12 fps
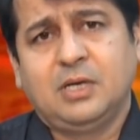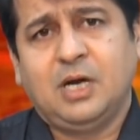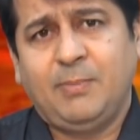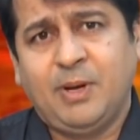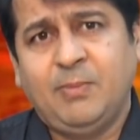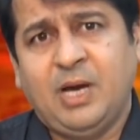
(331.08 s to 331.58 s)

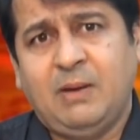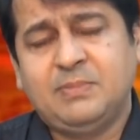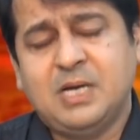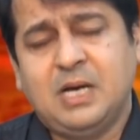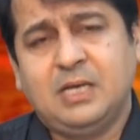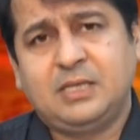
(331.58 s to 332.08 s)
ख़बर में
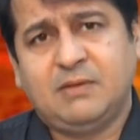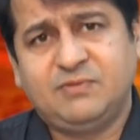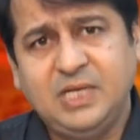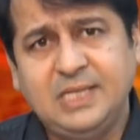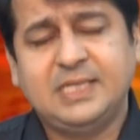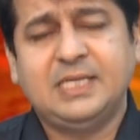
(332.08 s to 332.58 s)
आप
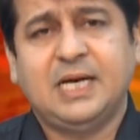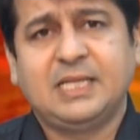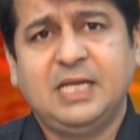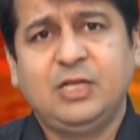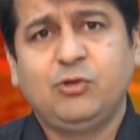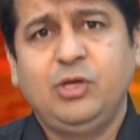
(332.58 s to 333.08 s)
तफसील से
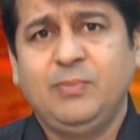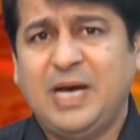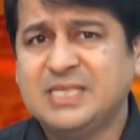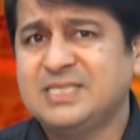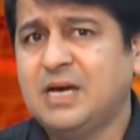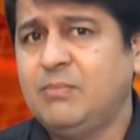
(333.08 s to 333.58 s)
जाते हैं तो ये
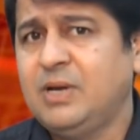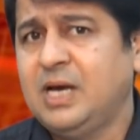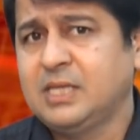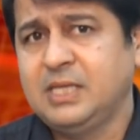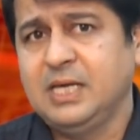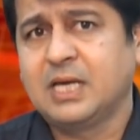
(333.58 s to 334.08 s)
बात सामने
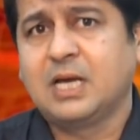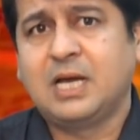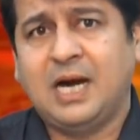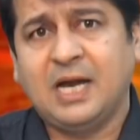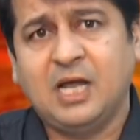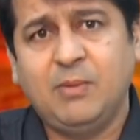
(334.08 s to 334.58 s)
आती है कि
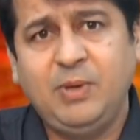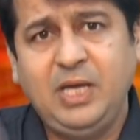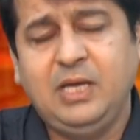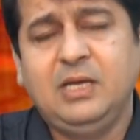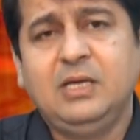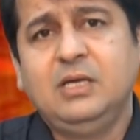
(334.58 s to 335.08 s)
गाना
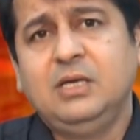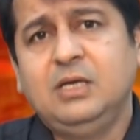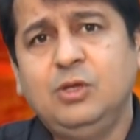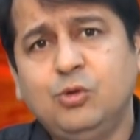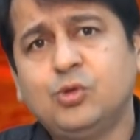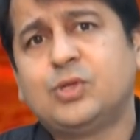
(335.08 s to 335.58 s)
भी
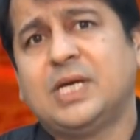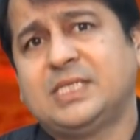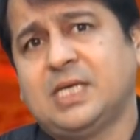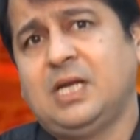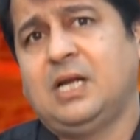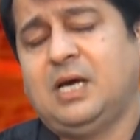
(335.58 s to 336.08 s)
दूसरा
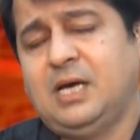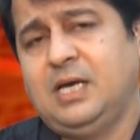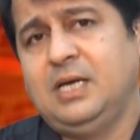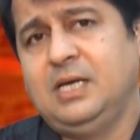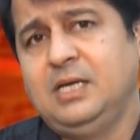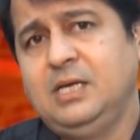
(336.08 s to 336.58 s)
चल रहा
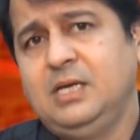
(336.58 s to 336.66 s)
है